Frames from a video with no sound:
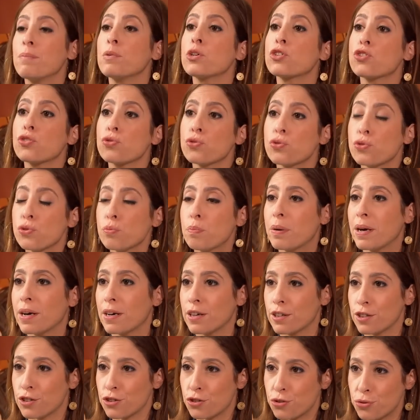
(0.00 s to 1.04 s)
Moi, je ne suis
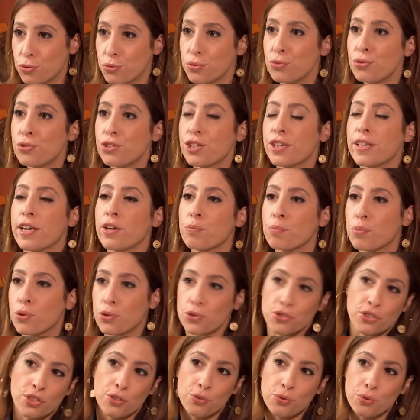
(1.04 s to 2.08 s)
pas juge. Il y a une
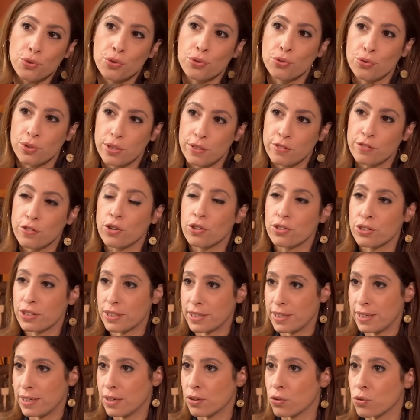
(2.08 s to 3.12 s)
procédure de divorce
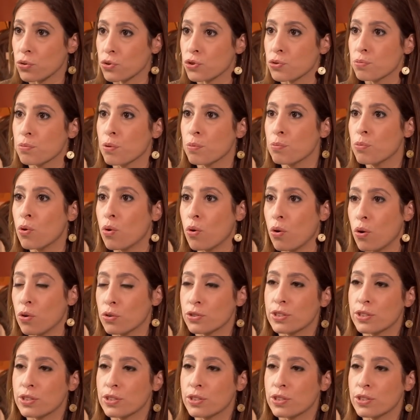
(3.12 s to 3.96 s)
qui est en ce moment en